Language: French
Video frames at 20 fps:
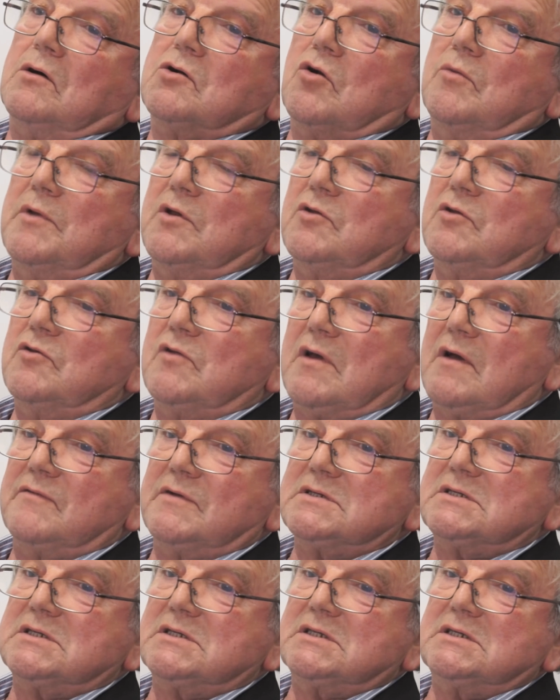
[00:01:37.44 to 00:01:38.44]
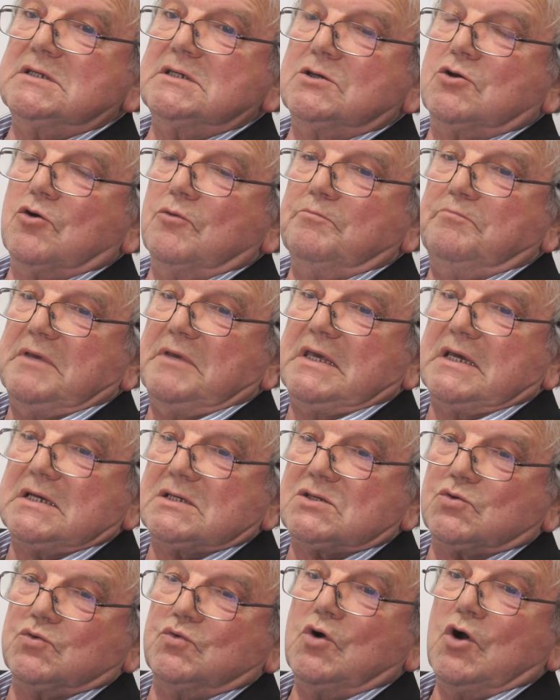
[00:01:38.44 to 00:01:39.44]
comme Léonard Vinci, comme
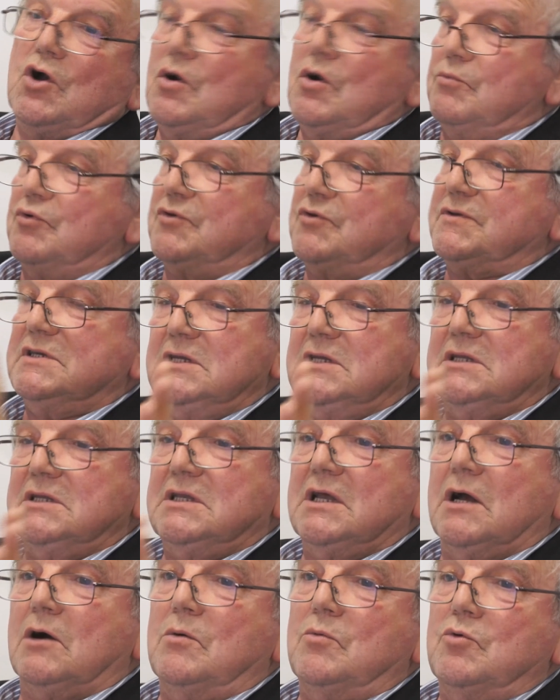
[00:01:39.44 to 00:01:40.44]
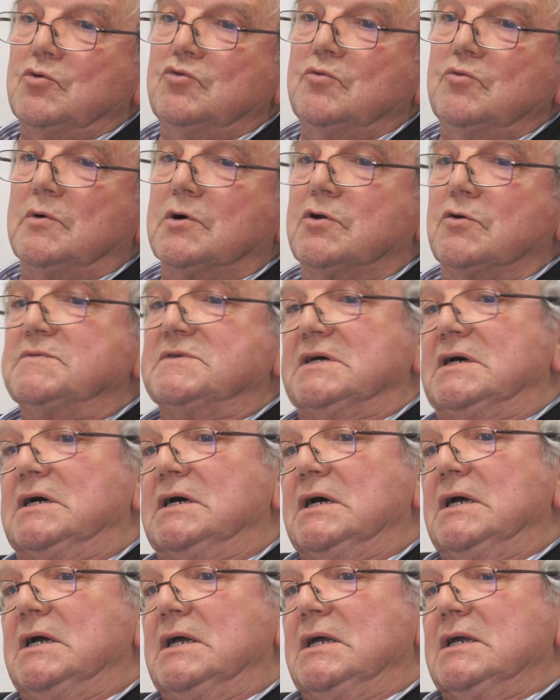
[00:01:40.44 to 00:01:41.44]
Picasso, pour citer des grands monuments comme
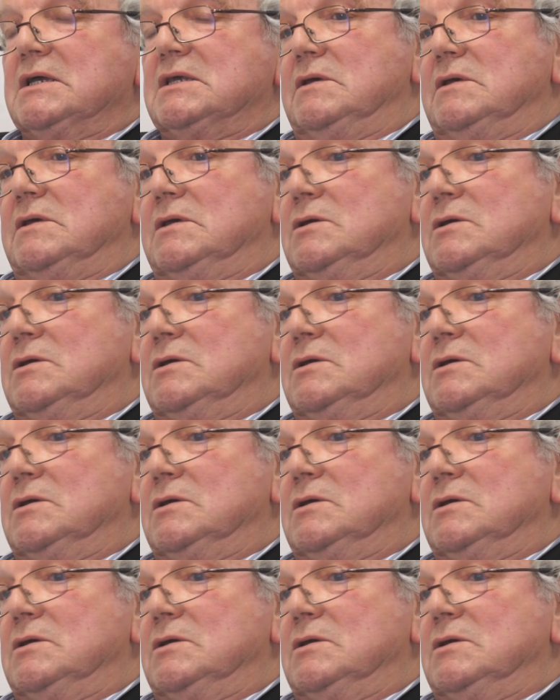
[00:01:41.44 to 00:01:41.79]
ça, qui,